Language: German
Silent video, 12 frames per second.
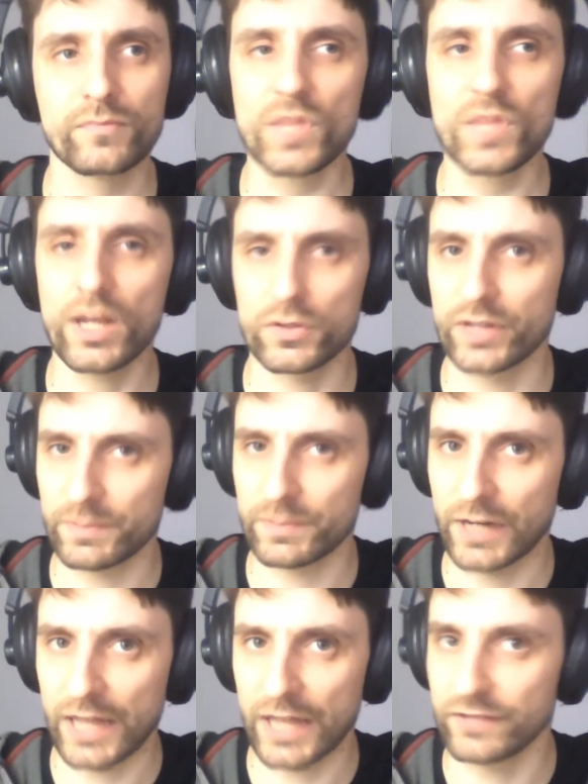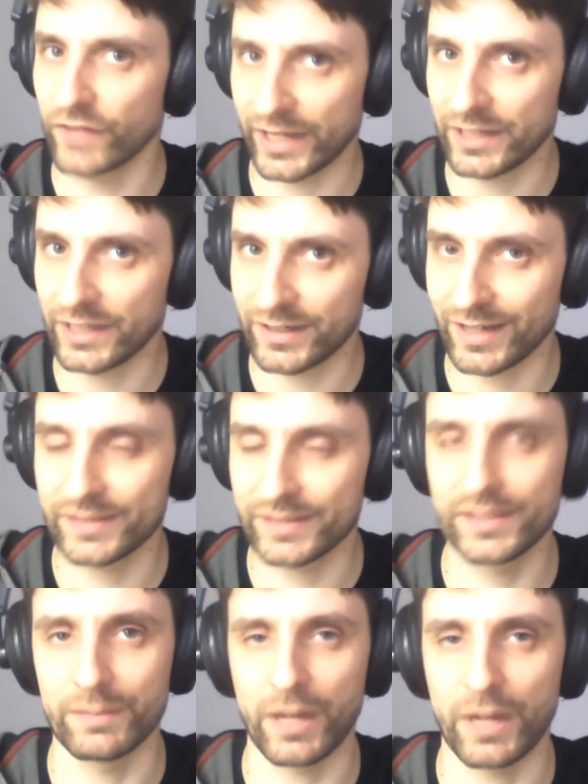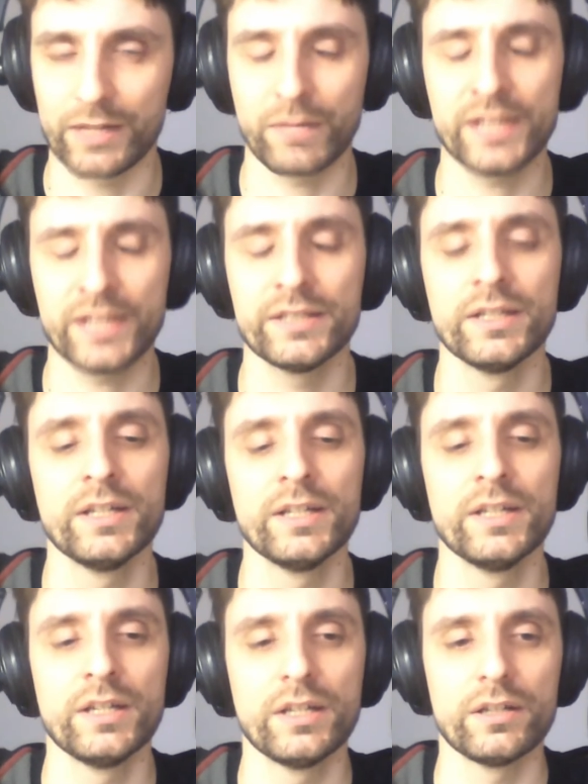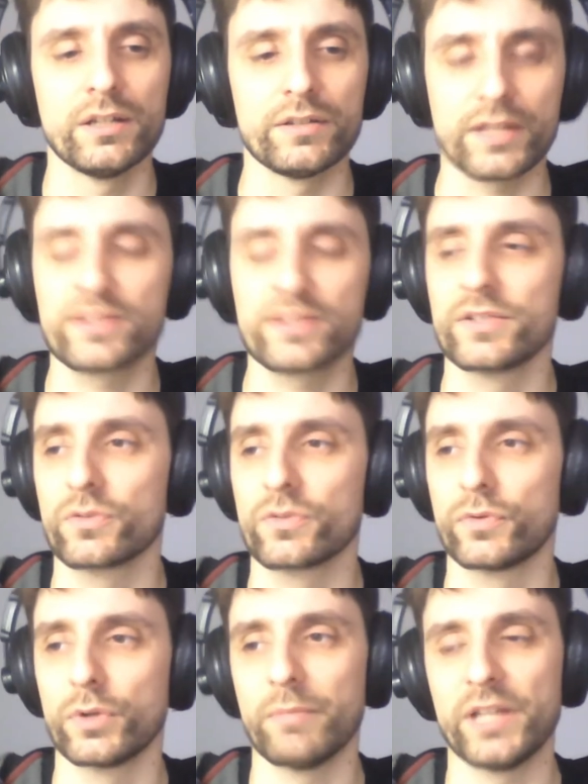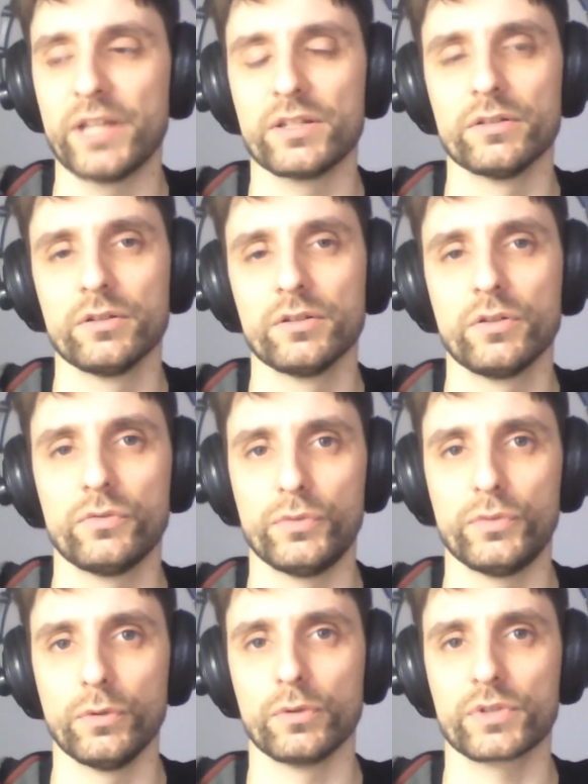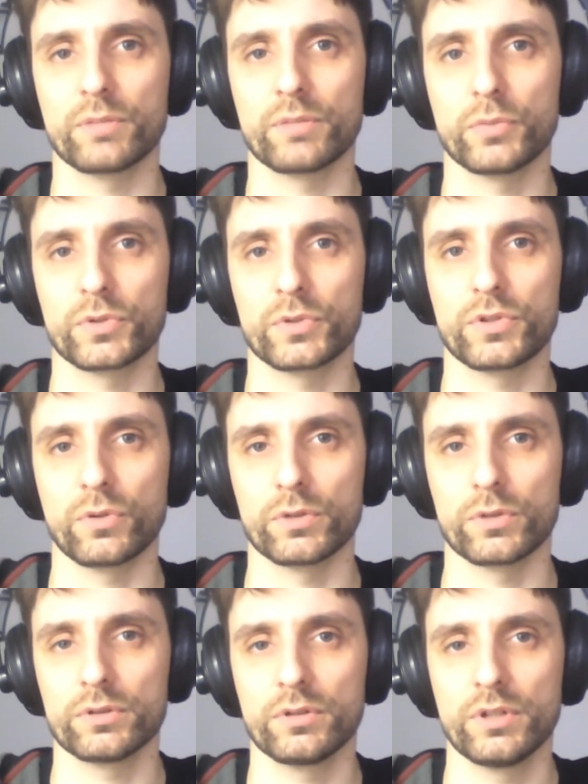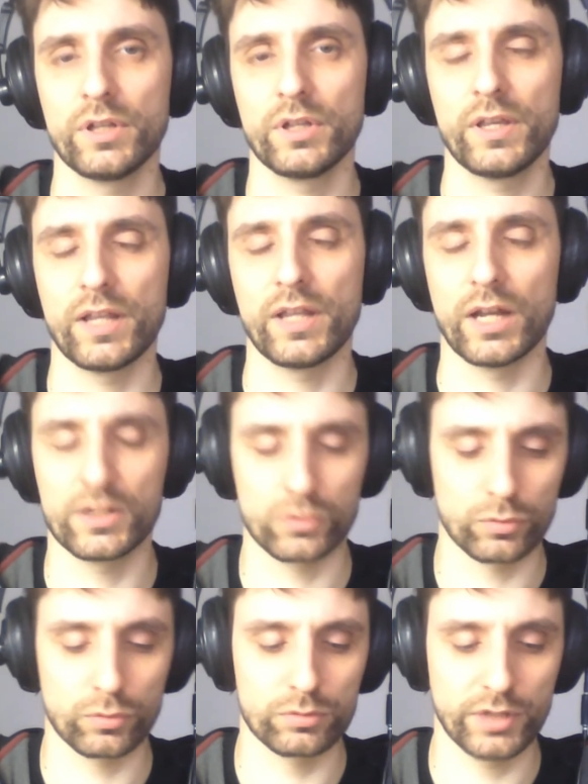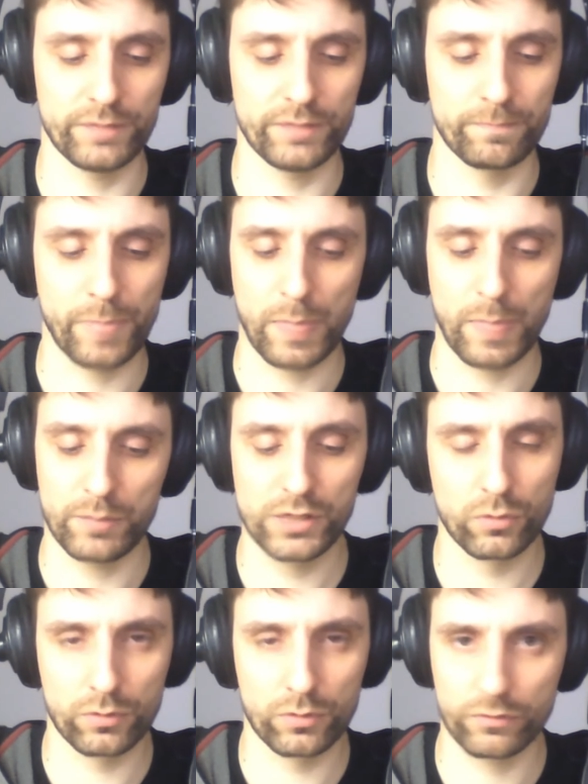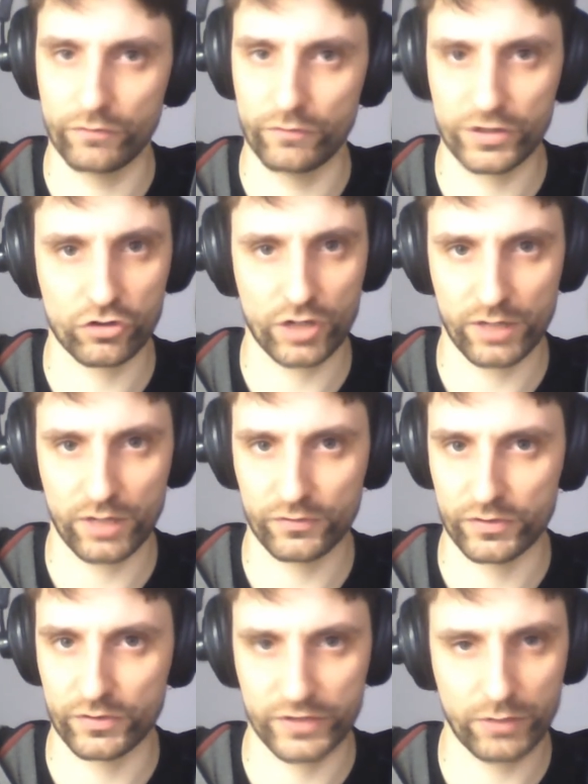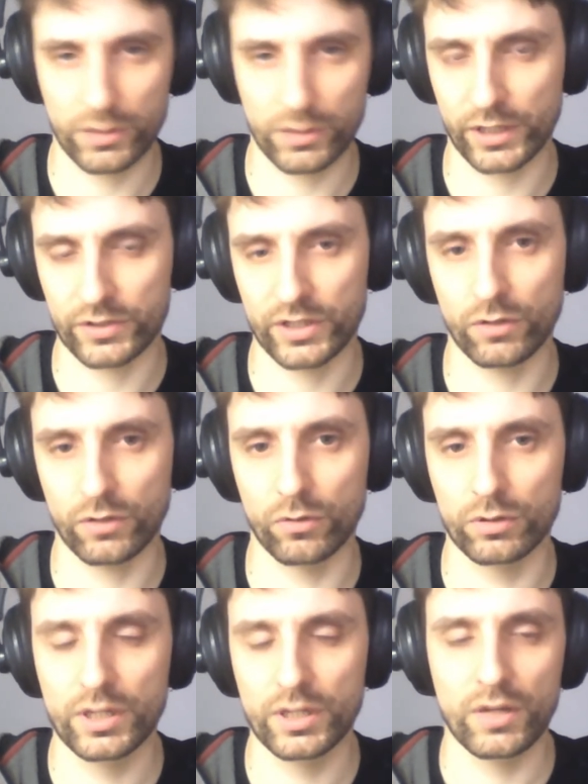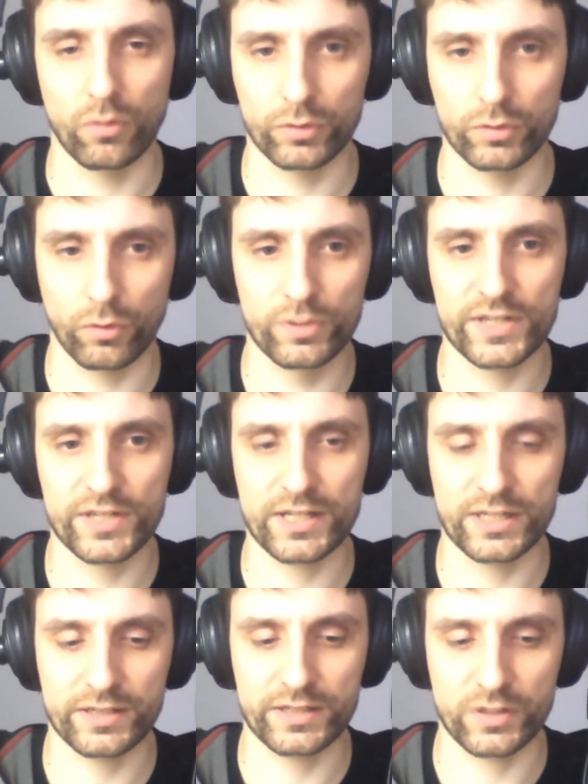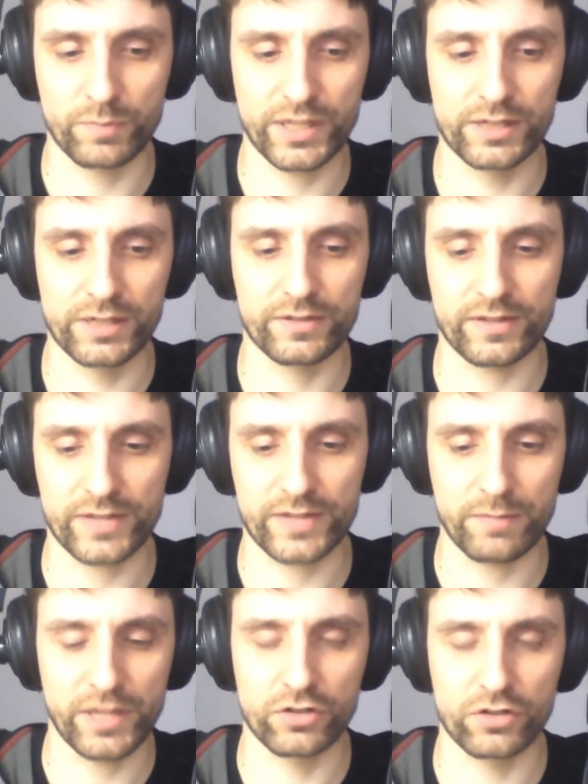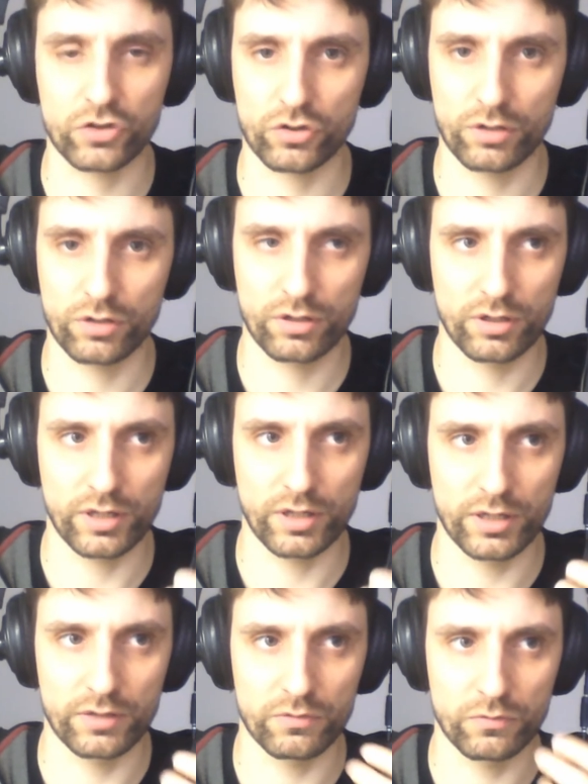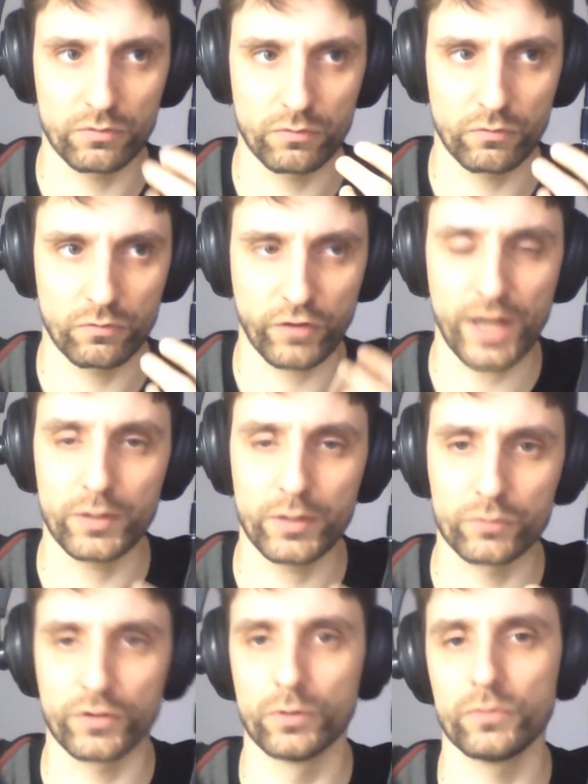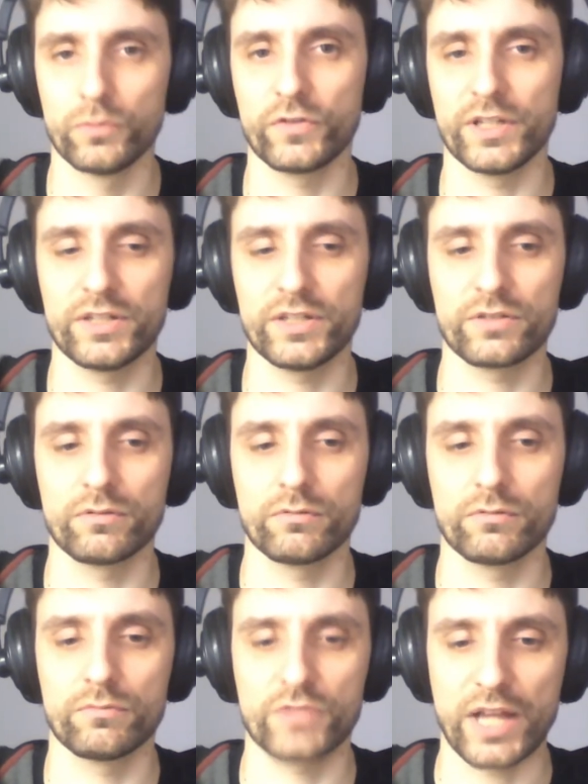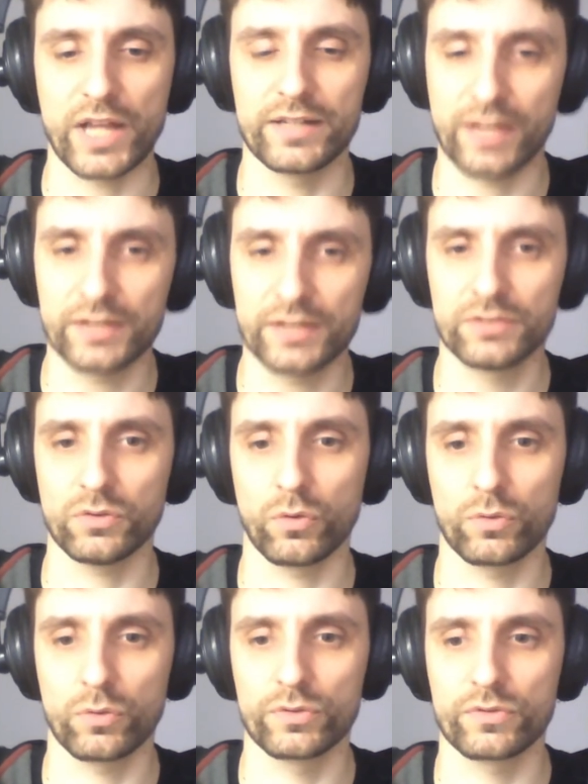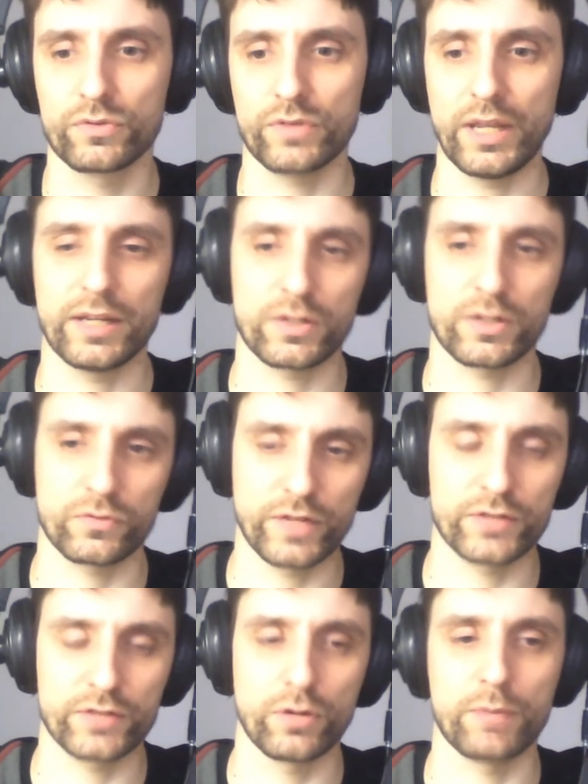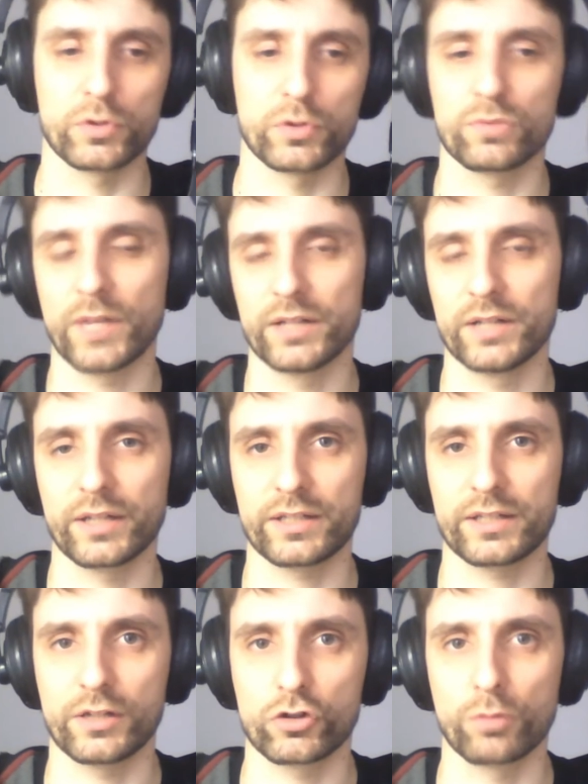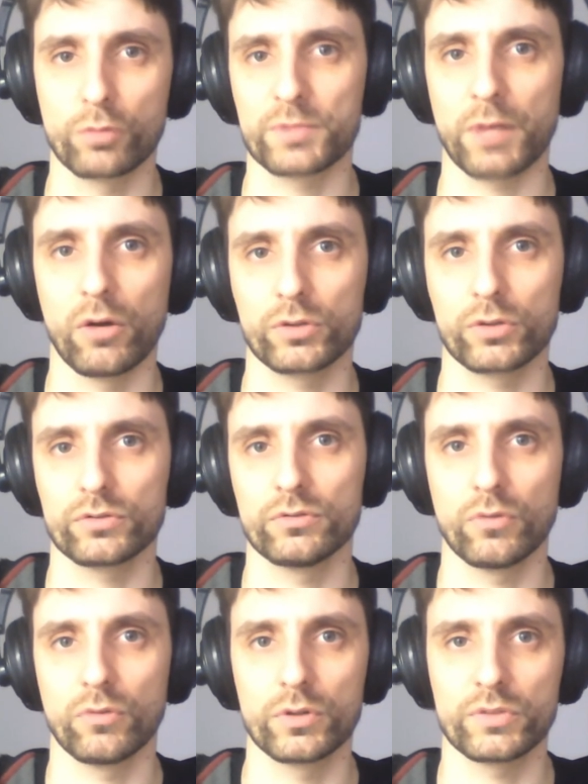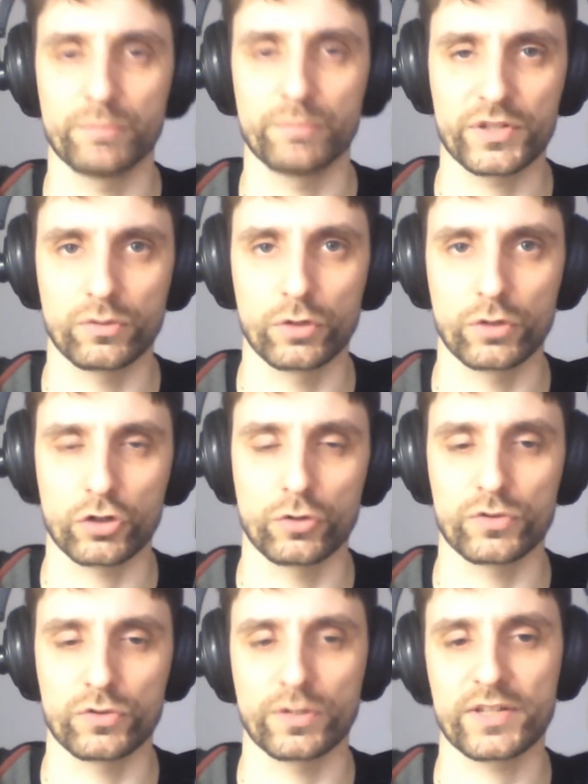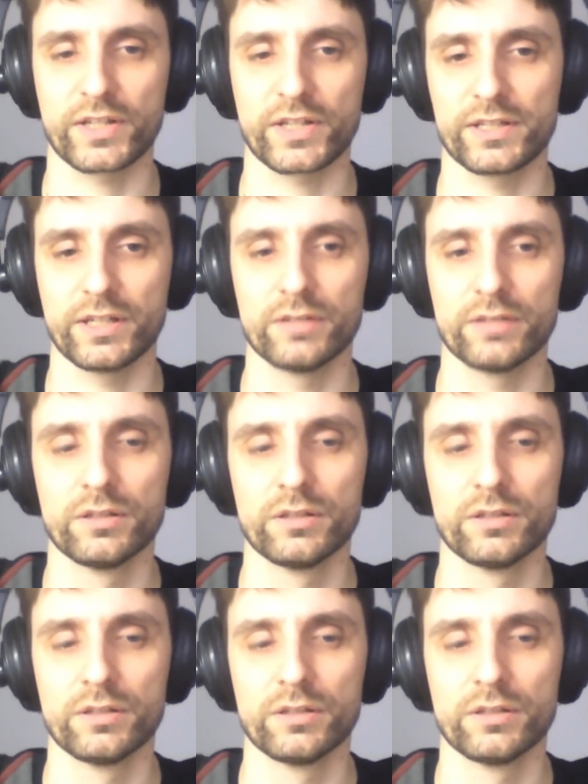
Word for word: also dass man Leid verringern kann im Allgemeinen. Das sind so Fundamente für unsere Position. Also in Bildung, Wissenschaft, Säkularisierung, und grundsätzlich das Bild, dass der Mensch äh, frei und vernünftig sein kann und er dazu vielleicht nur ab und zu mal einen richtigen Stups braucht und ein bisschen unterstützt, um das Richtige